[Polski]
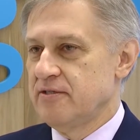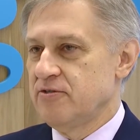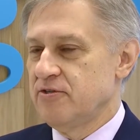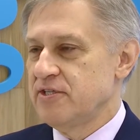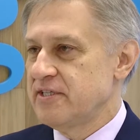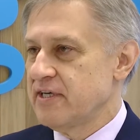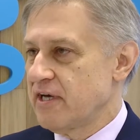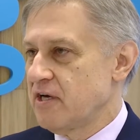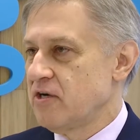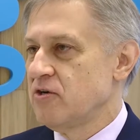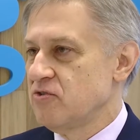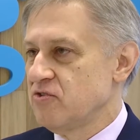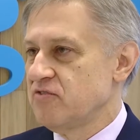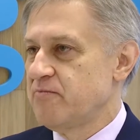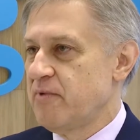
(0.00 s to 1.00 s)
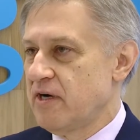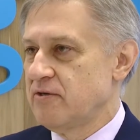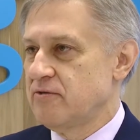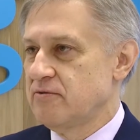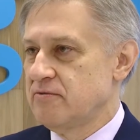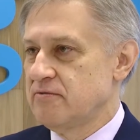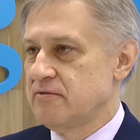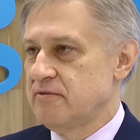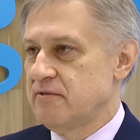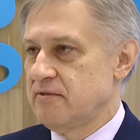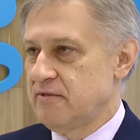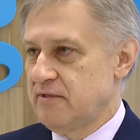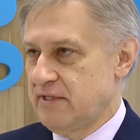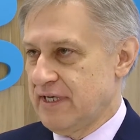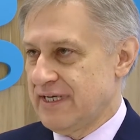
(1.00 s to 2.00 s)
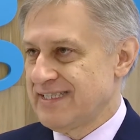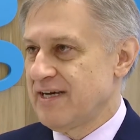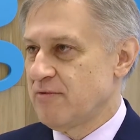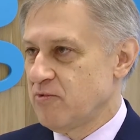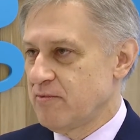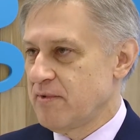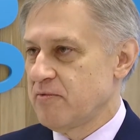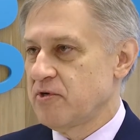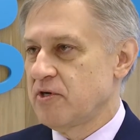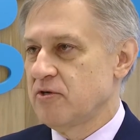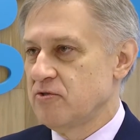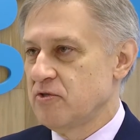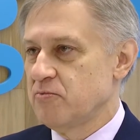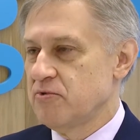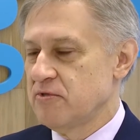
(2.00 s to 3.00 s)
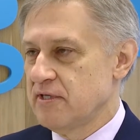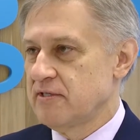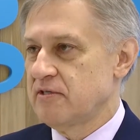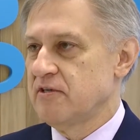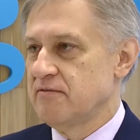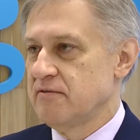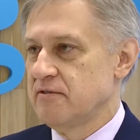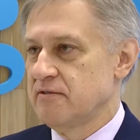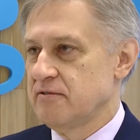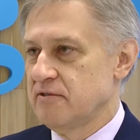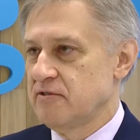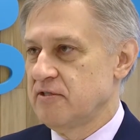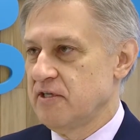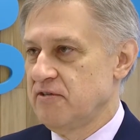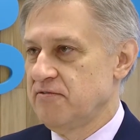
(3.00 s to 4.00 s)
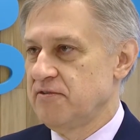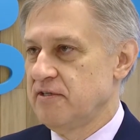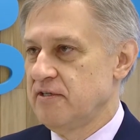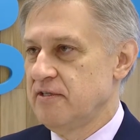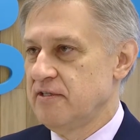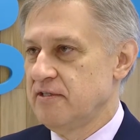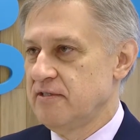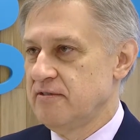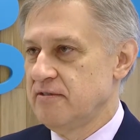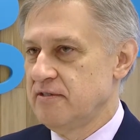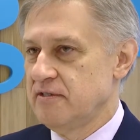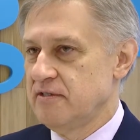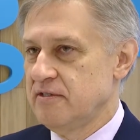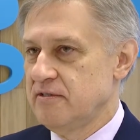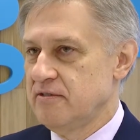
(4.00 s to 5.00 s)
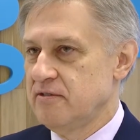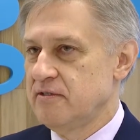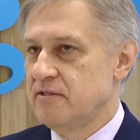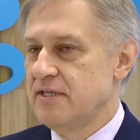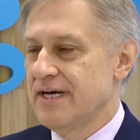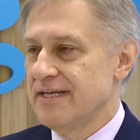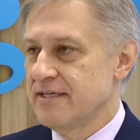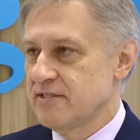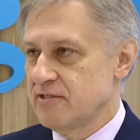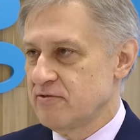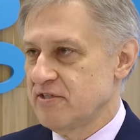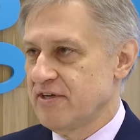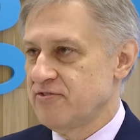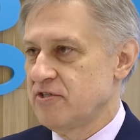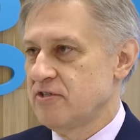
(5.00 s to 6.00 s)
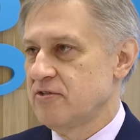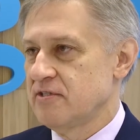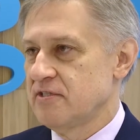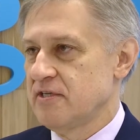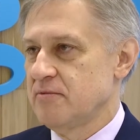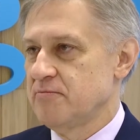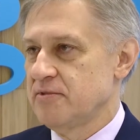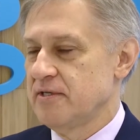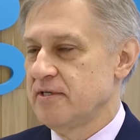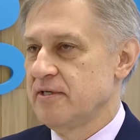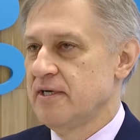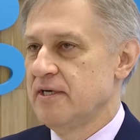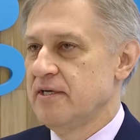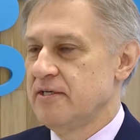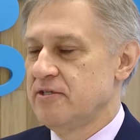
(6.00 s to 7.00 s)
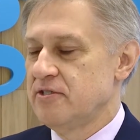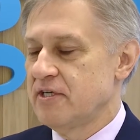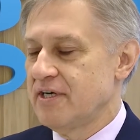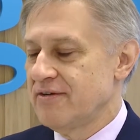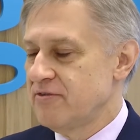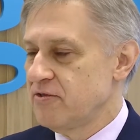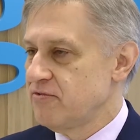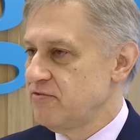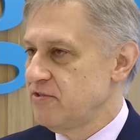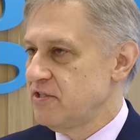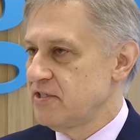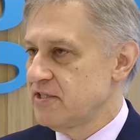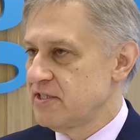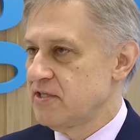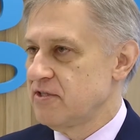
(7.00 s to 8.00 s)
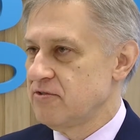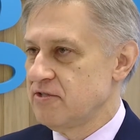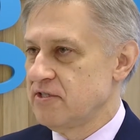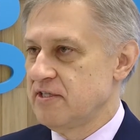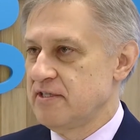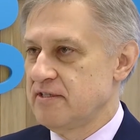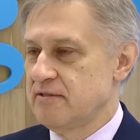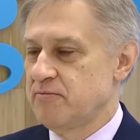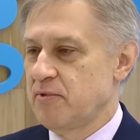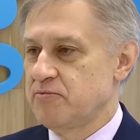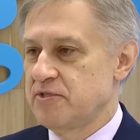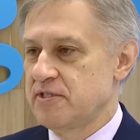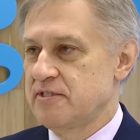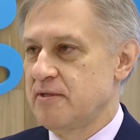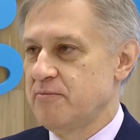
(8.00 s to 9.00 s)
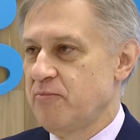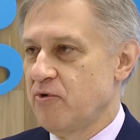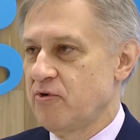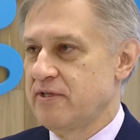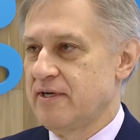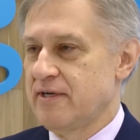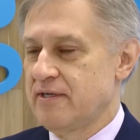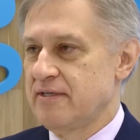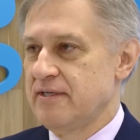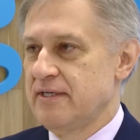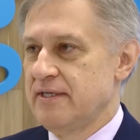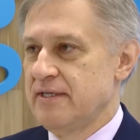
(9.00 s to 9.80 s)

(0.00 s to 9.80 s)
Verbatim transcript: To jest tak jak konto w banku. To tak samo mamy konto podatkowe od tej chwili i, i, dane są zawsze dostępne. Ciekawe również jest to, że poprzez ten portal